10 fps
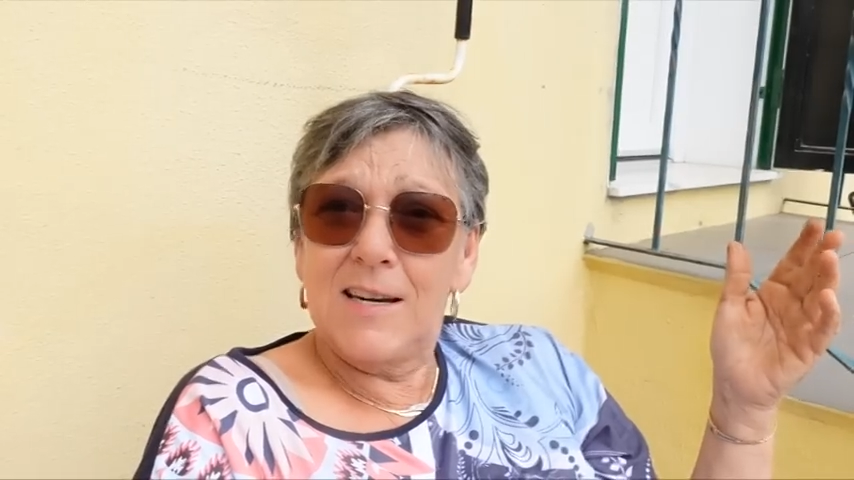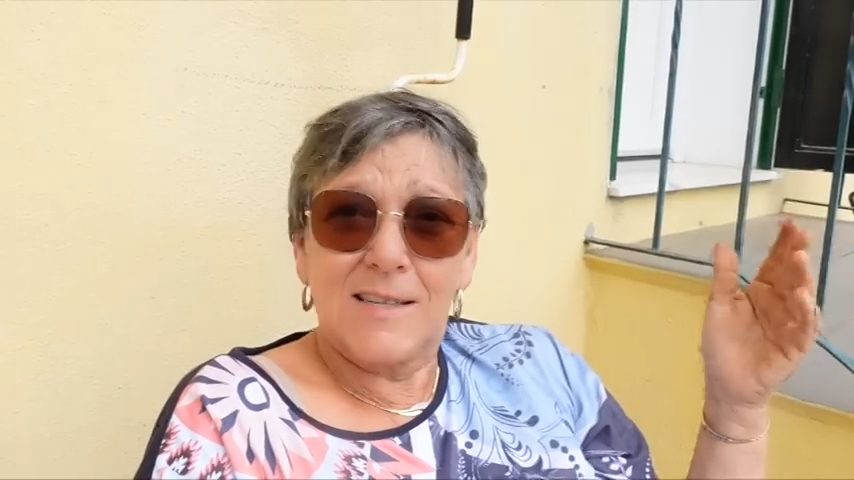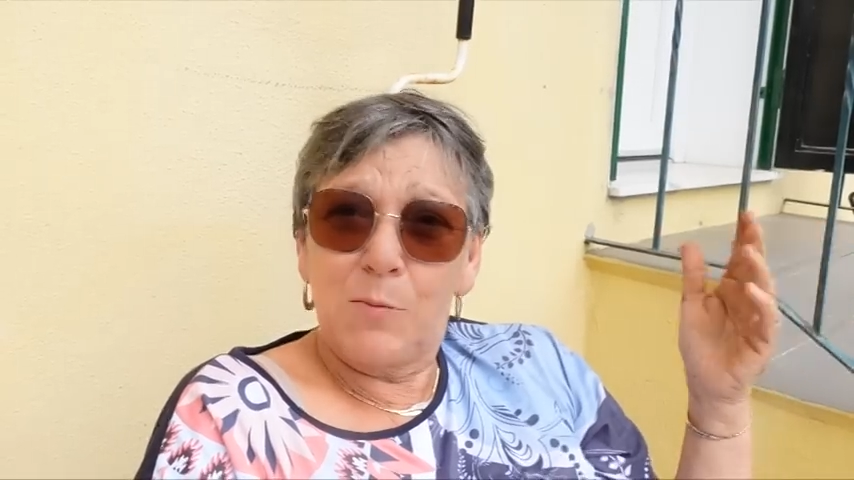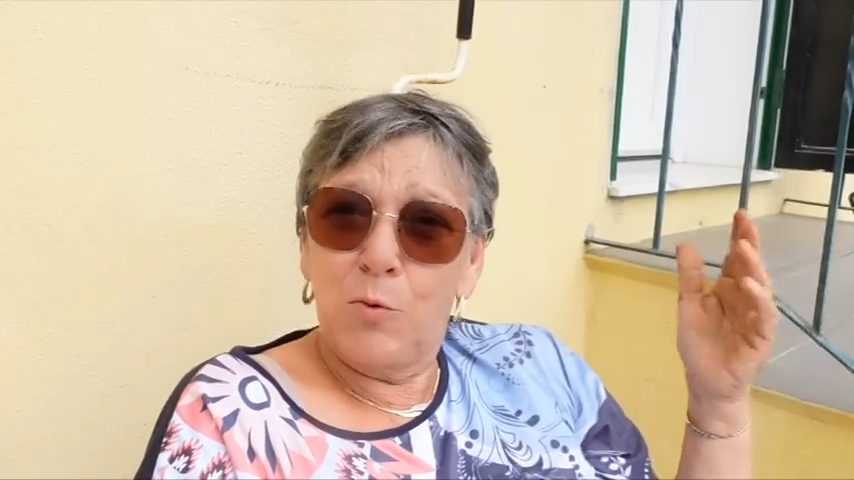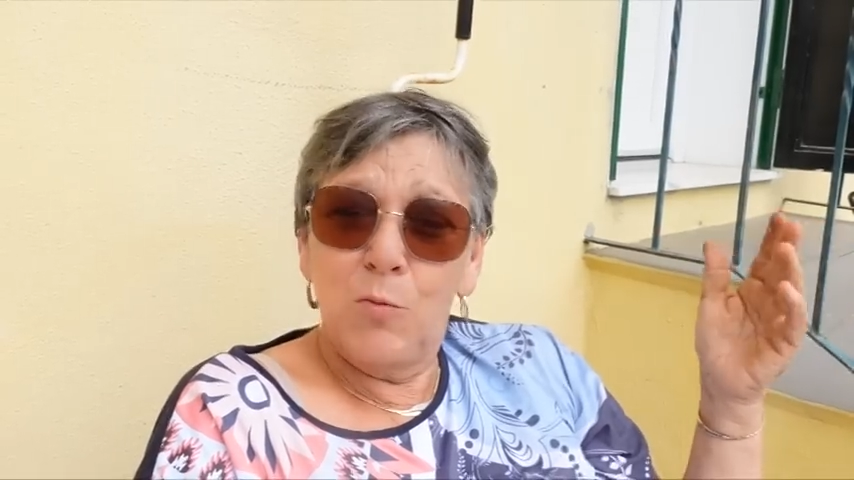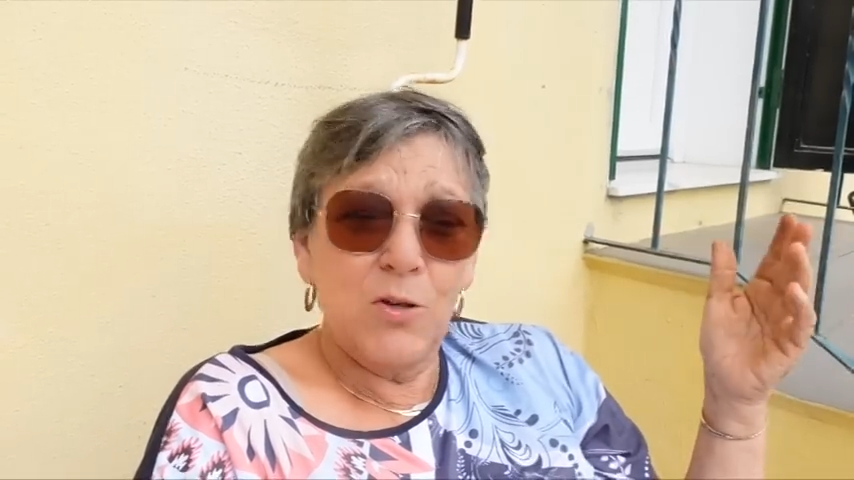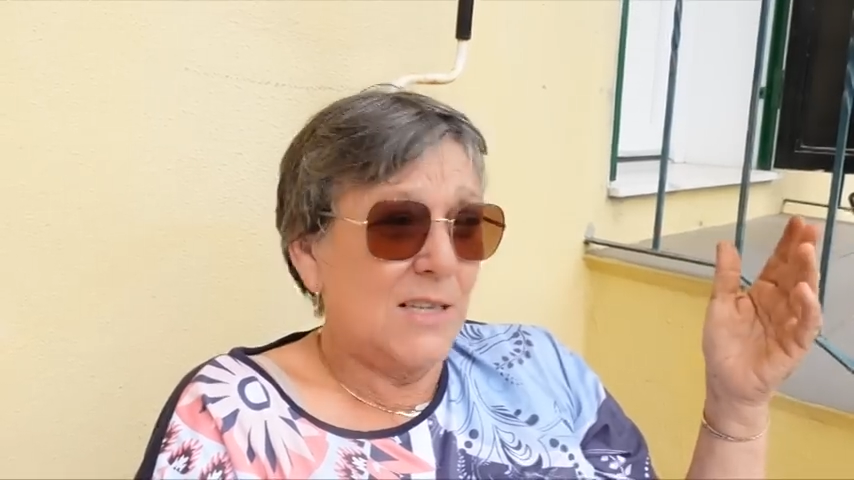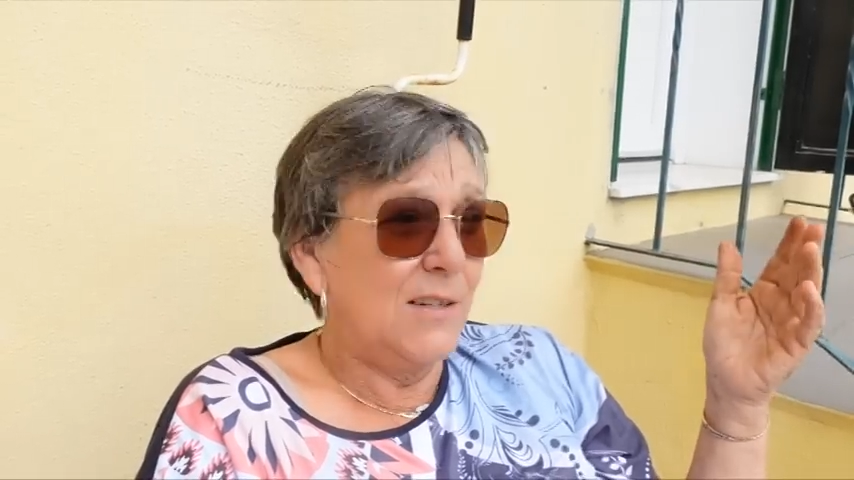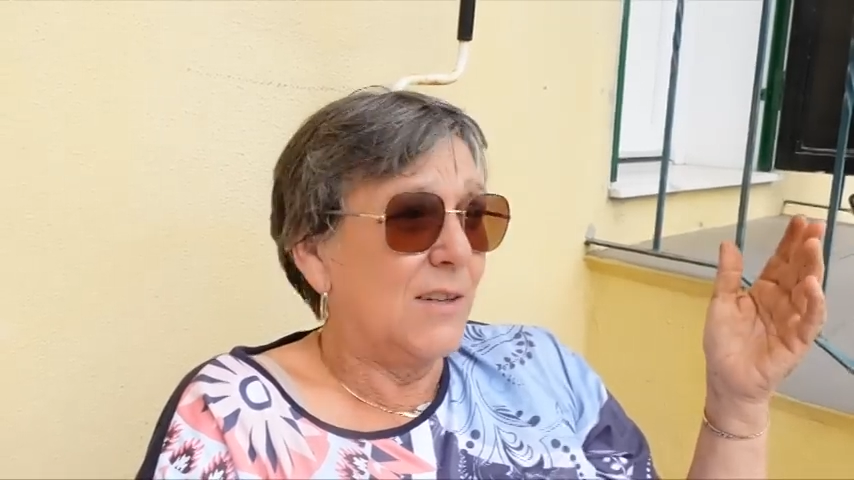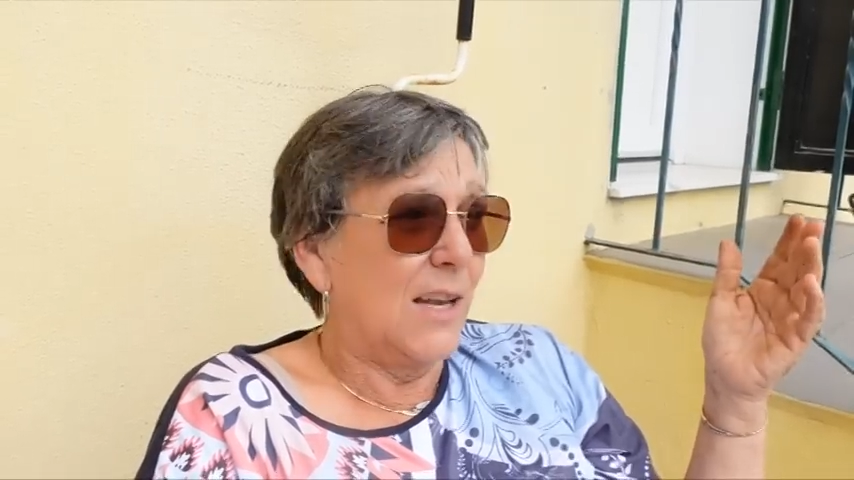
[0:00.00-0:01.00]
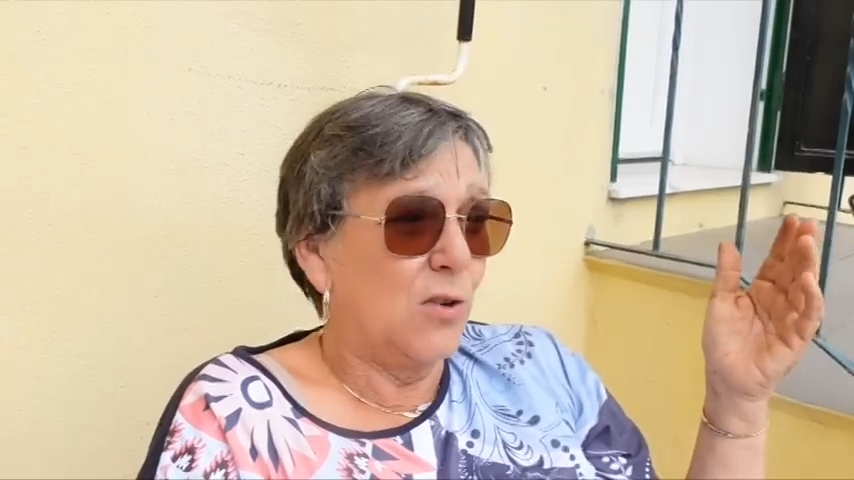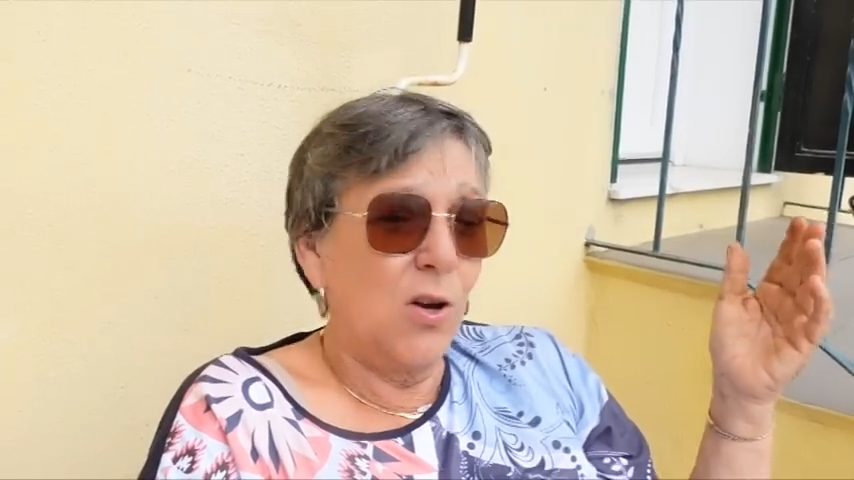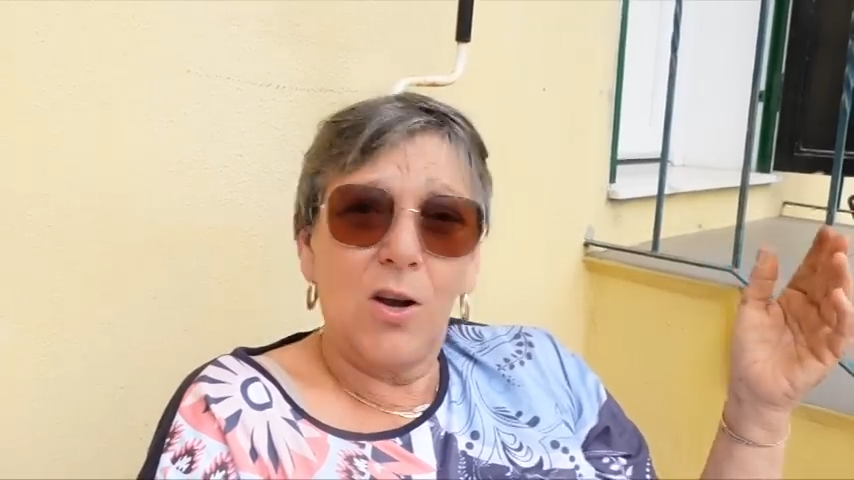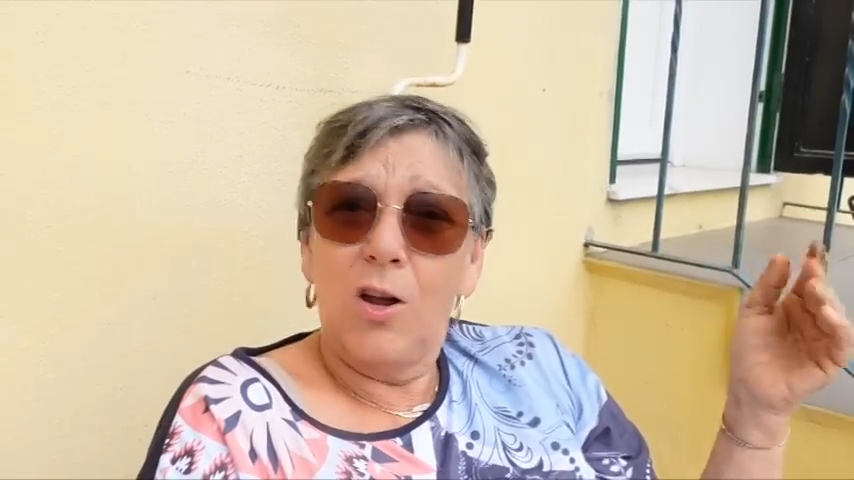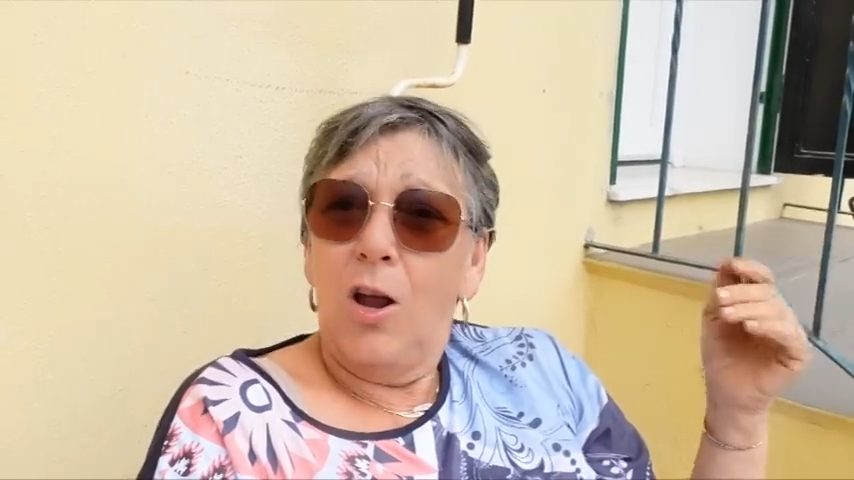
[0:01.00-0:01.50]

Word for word: et ça me motive d'ailleurs